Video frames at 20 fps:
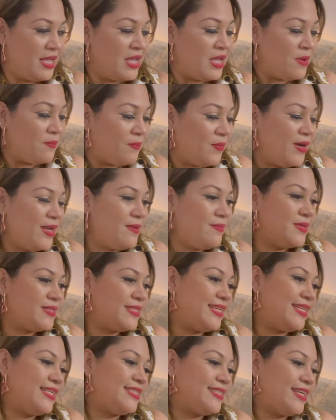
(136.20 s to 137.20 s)
Voy a
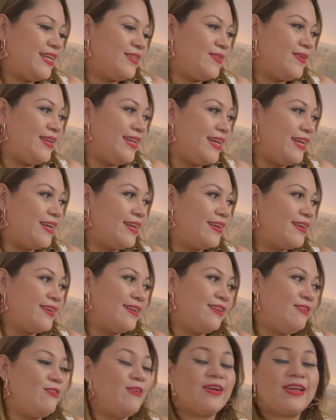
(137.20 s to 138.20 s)
empezar enseñándoles
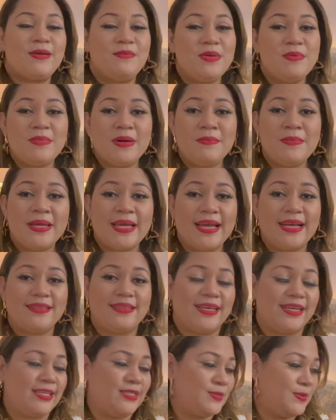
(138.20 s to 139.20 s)
lo que a mí más me
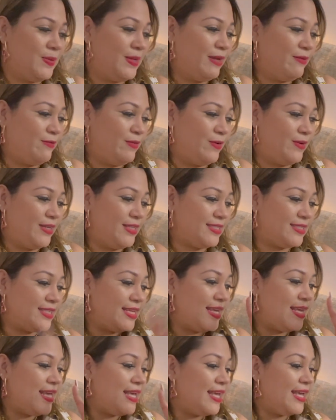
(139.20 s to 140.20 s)
encanta que son las flores.
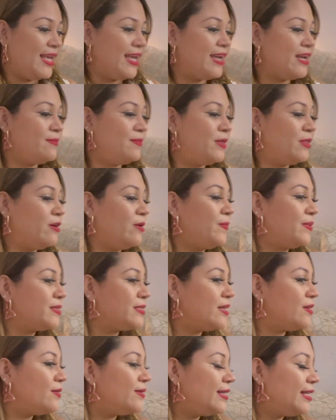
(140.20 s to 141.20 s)
En el video
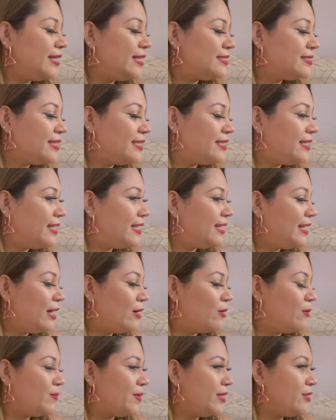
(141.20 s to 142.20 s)
pasado les enseñé las
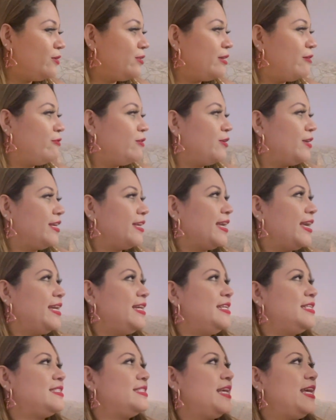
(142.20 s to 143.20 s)
compras de unas flores que
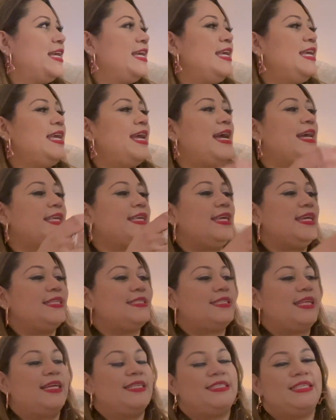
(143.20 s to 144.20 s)
hice y aquí
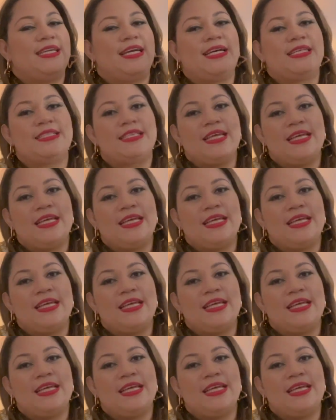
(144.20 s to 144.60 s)
está chicas